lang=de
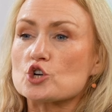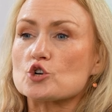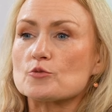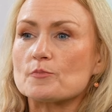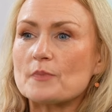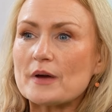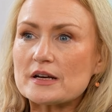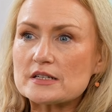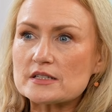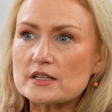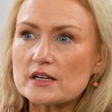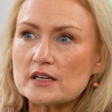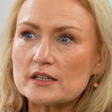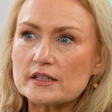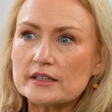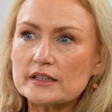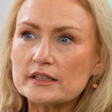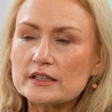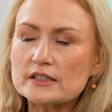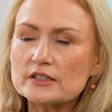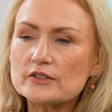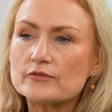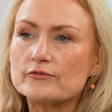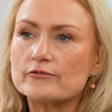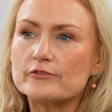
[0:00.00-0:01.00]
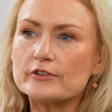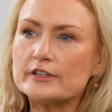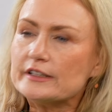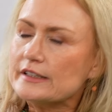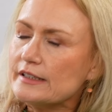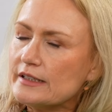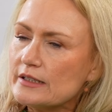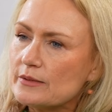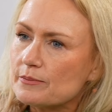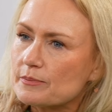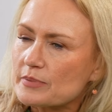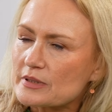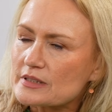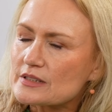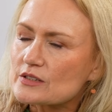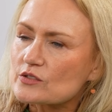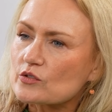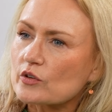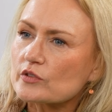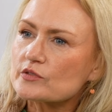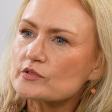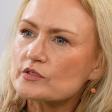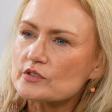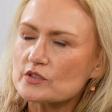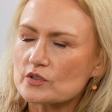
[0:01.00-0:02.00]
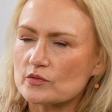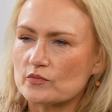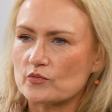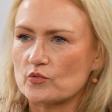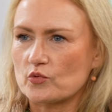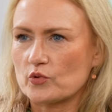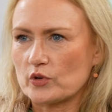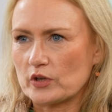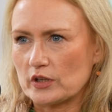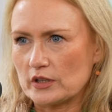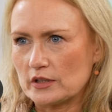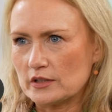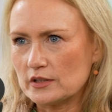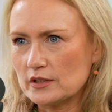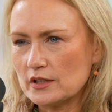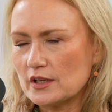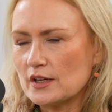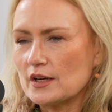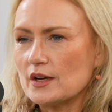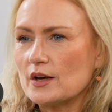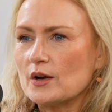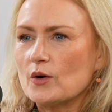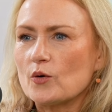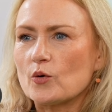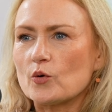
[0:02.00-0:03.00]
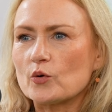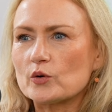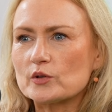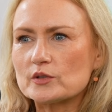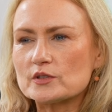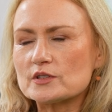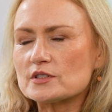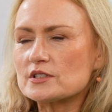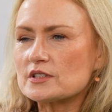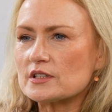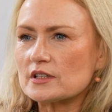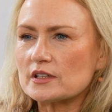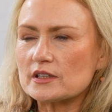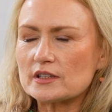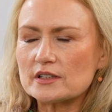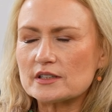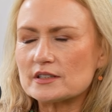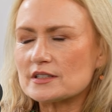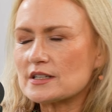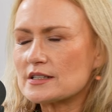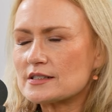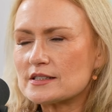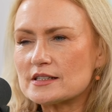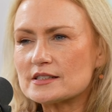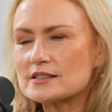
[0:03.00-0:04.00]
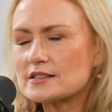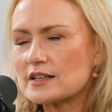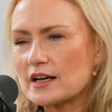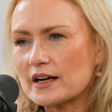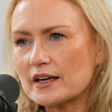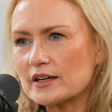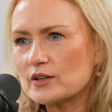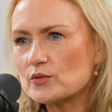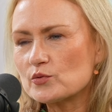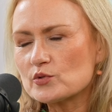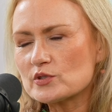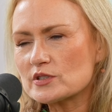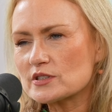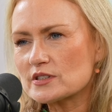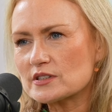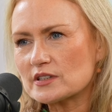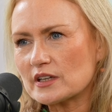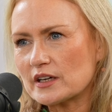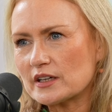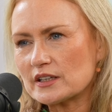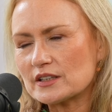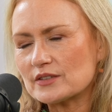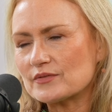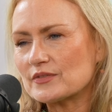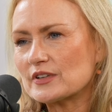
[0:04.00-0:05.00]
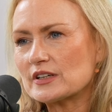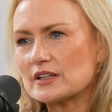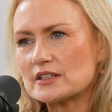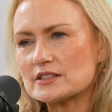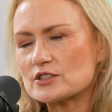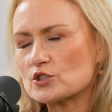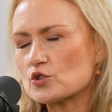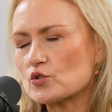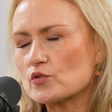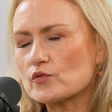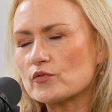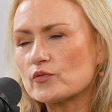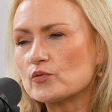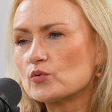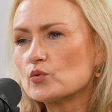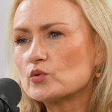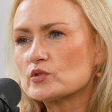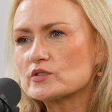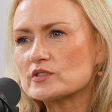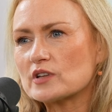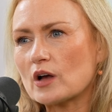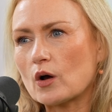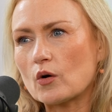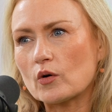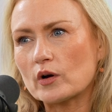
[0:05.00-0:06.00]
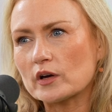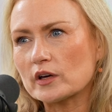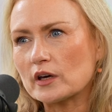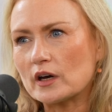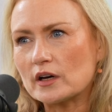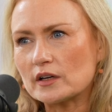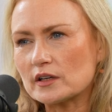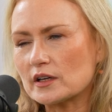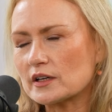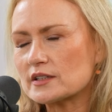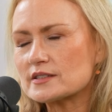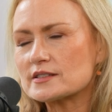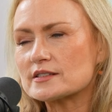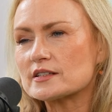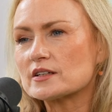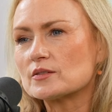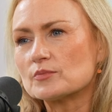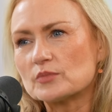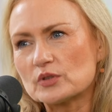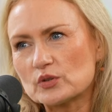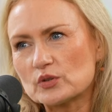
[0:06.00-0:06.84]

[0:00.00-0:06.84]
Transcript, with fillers: Schmetterlinge, die fliegen bis sonst wohin. Und äh, das ist kein gutes Zeichen, wenn das schon Flugsaurier nach zehn